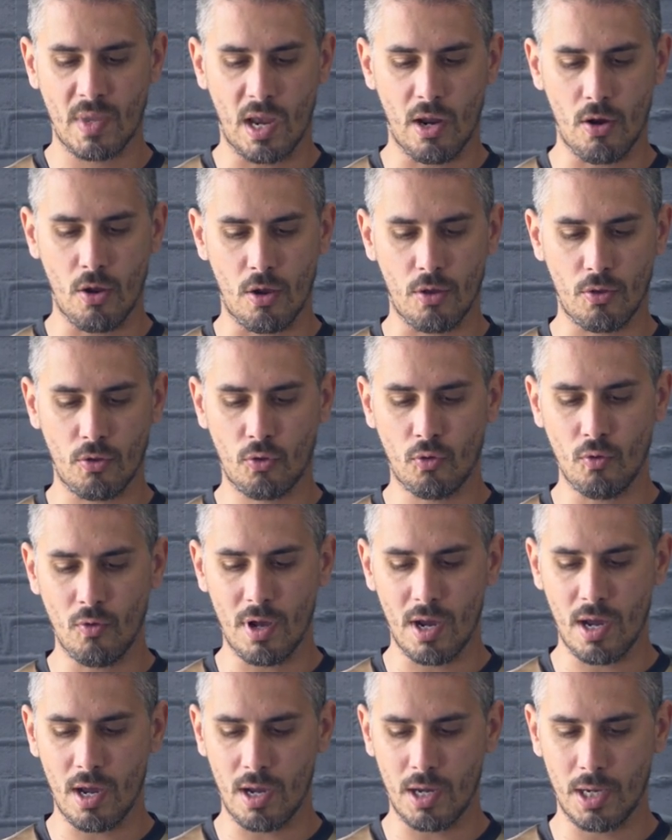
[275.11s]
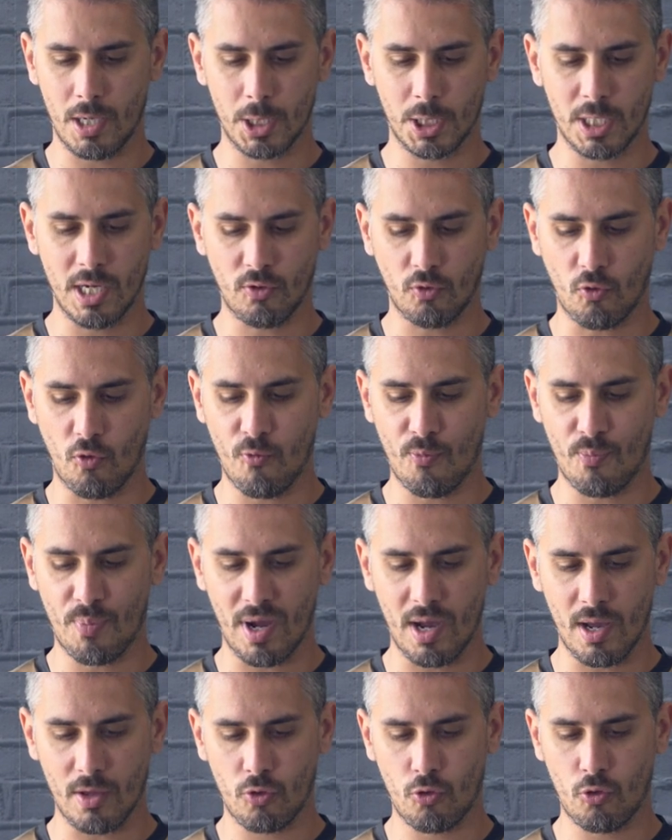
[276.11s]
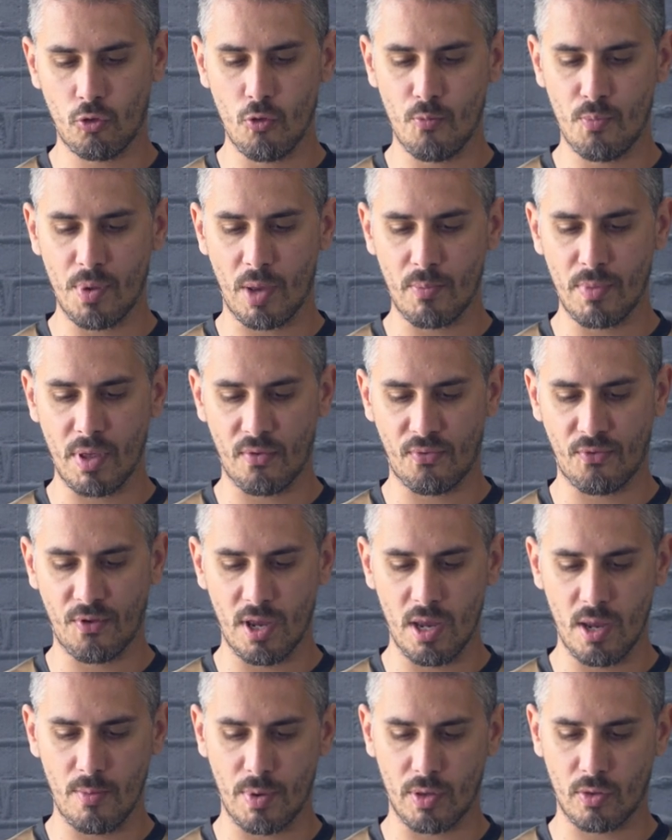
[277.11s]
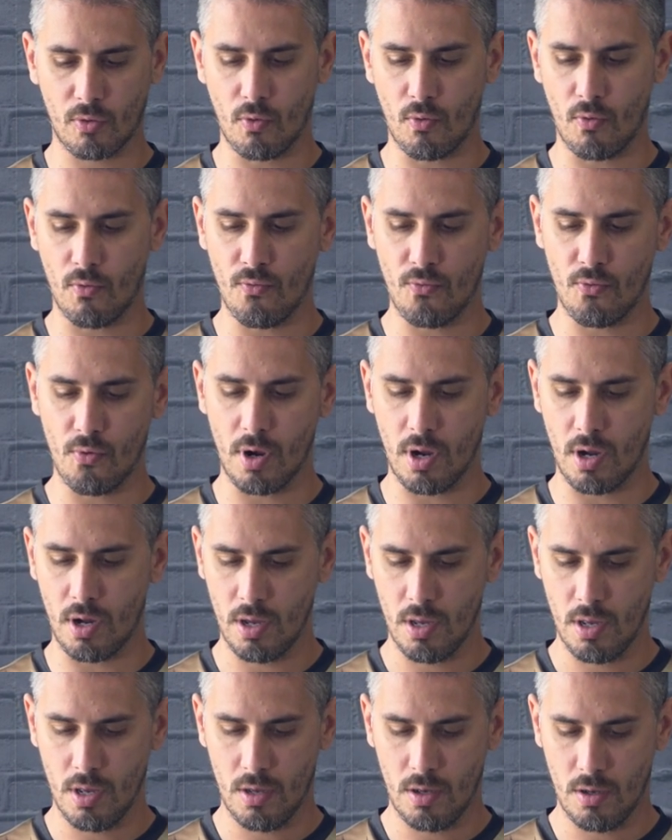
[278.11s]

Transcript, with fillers: Alors ceux-là, je les trouve pas super bien faits parce qu'on voit